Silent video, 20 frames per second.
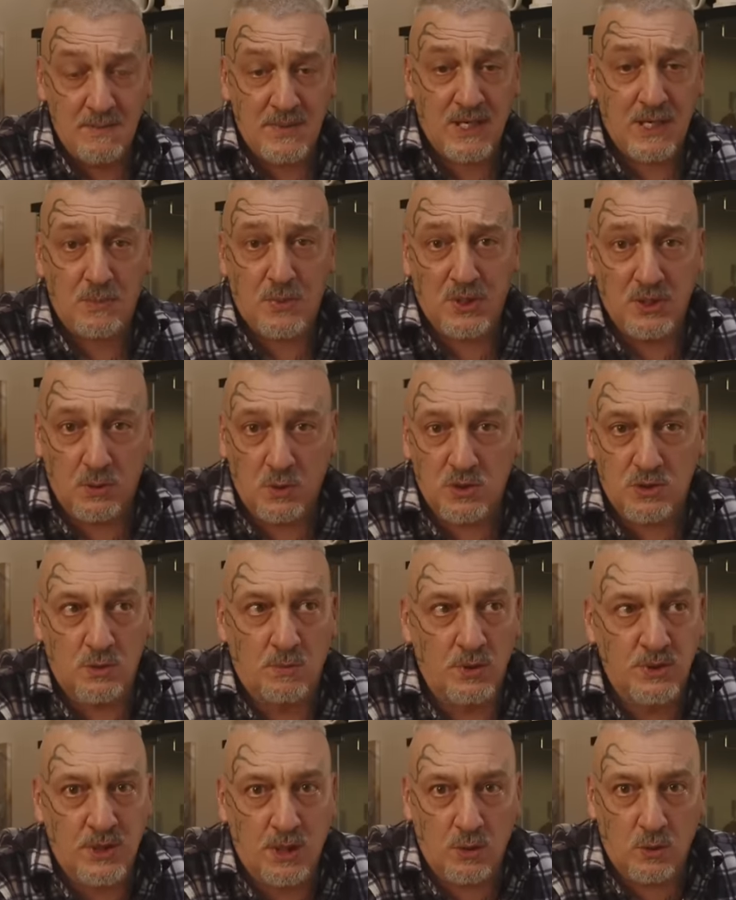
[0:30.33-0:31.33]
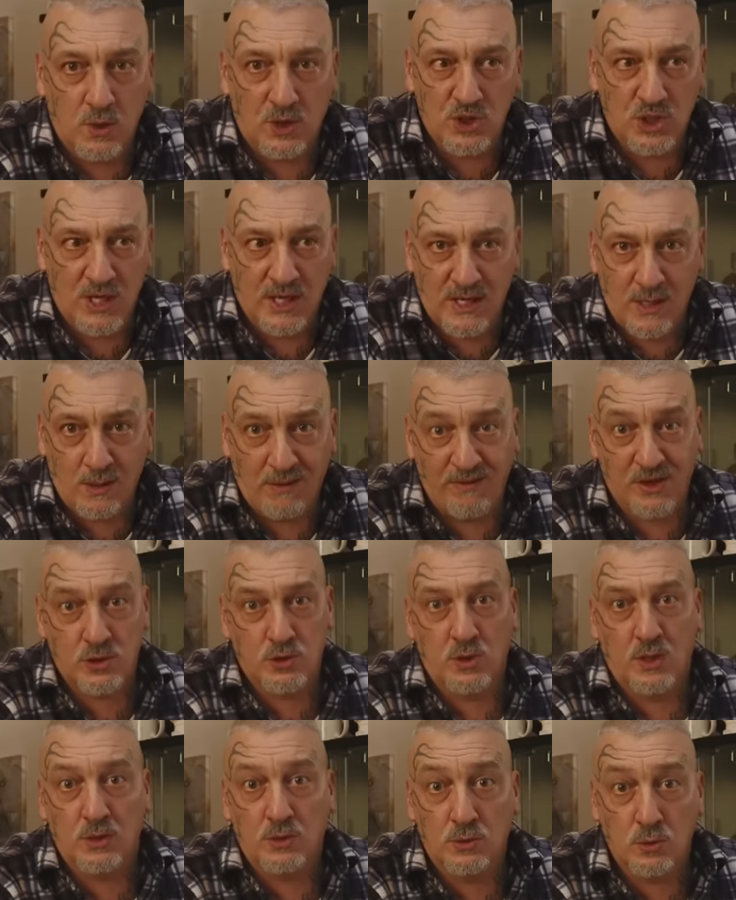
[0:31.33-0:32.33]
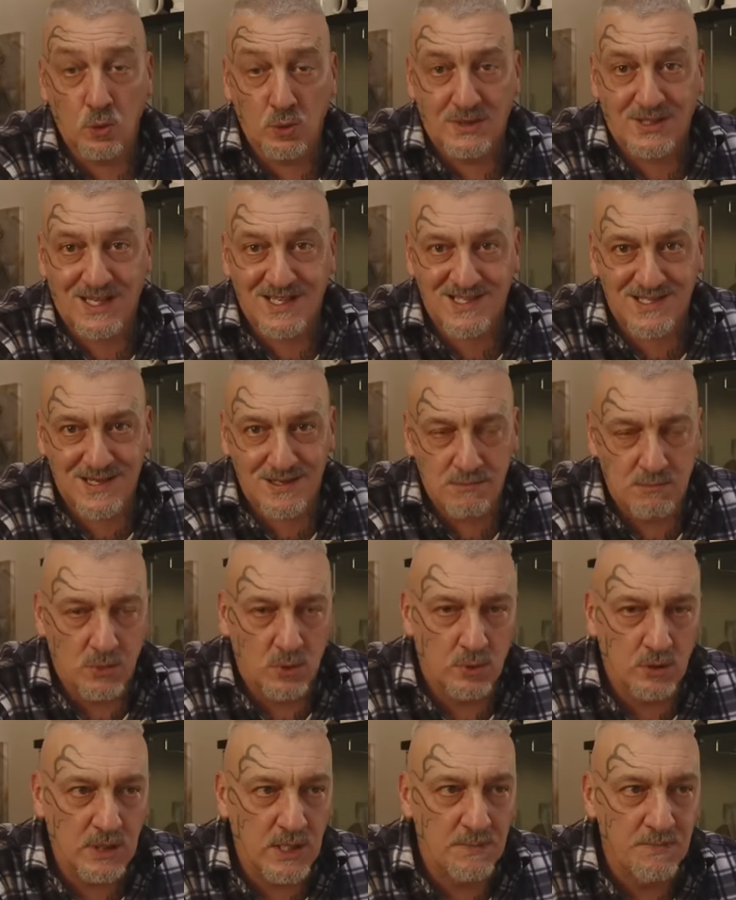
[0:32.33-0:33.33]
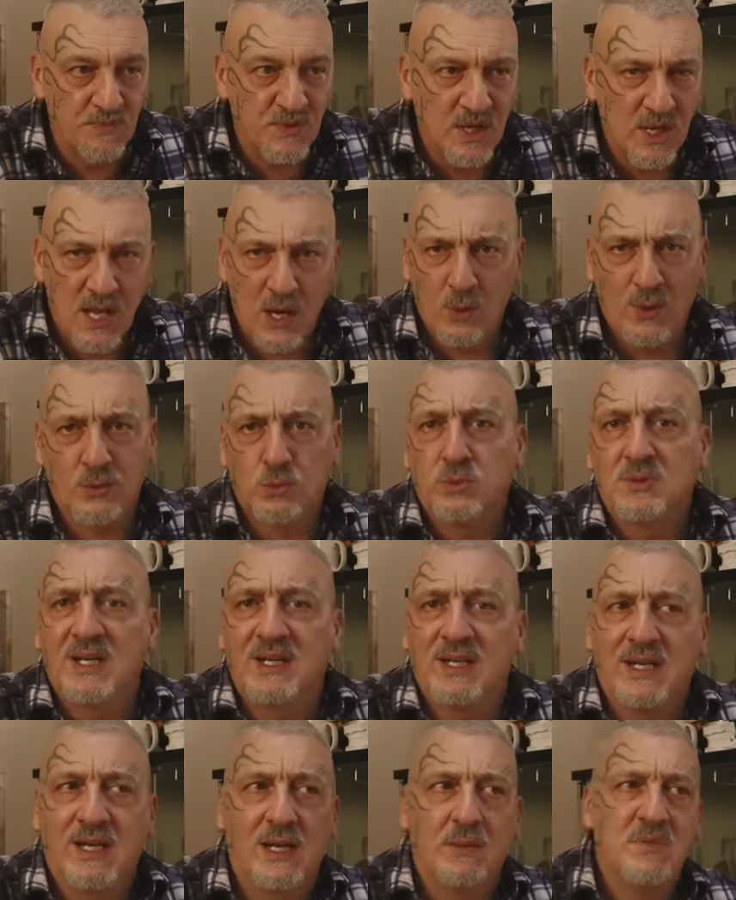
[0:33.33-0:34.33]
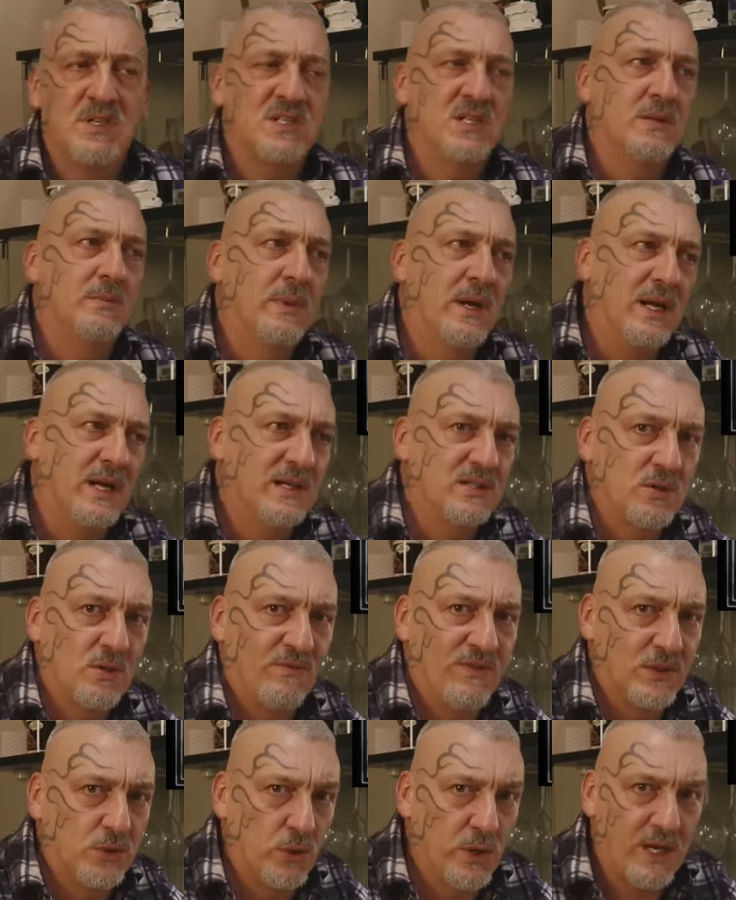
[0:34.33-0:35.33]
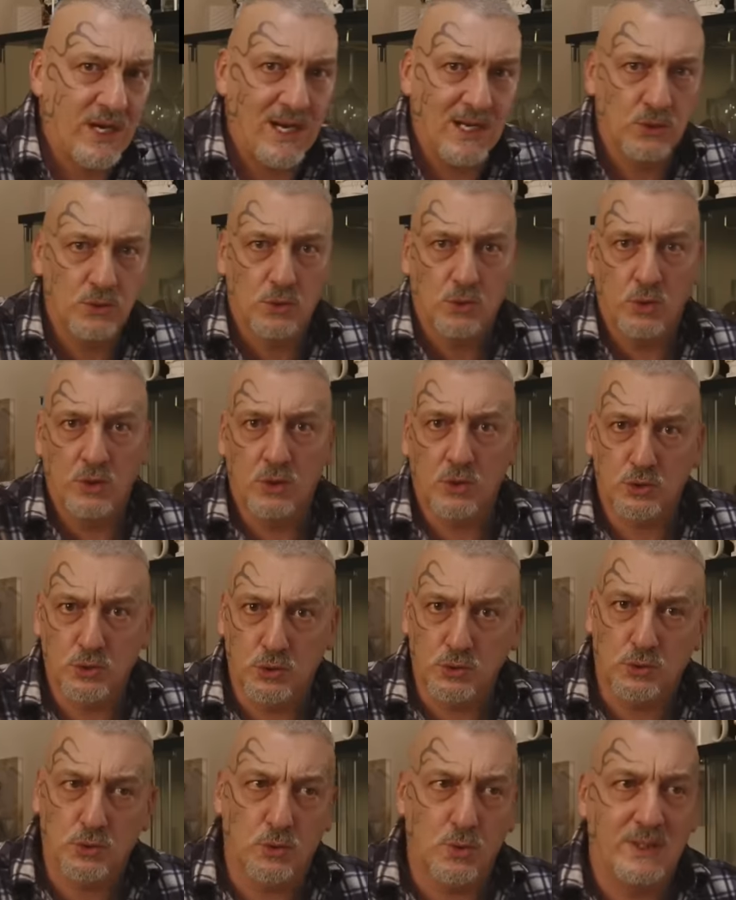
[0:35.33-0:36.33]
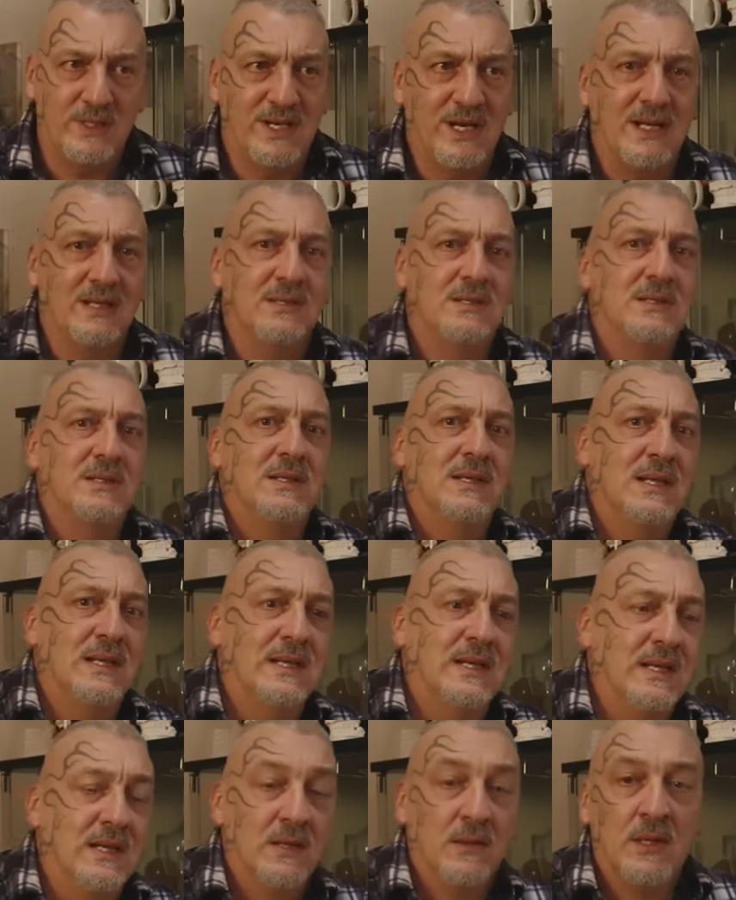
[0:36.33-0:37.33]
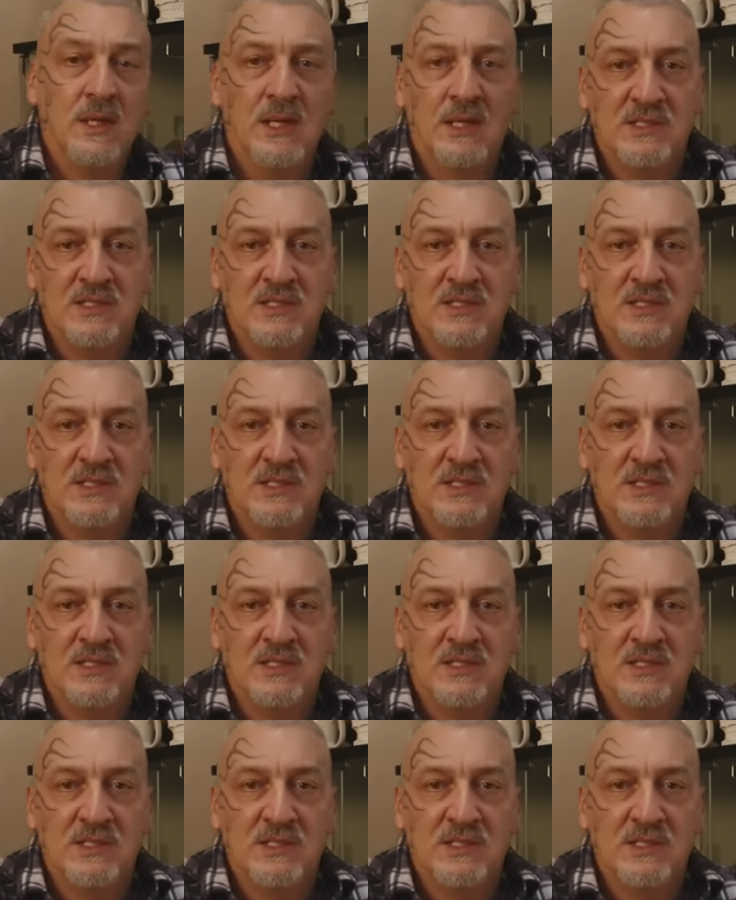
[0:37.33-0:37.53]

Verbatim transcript: perché poi di questo modello qua c'è anche una versione tutta salmone e una tutta nera mi sembra, eh, se non vado errato, con i sottoquadranti neri.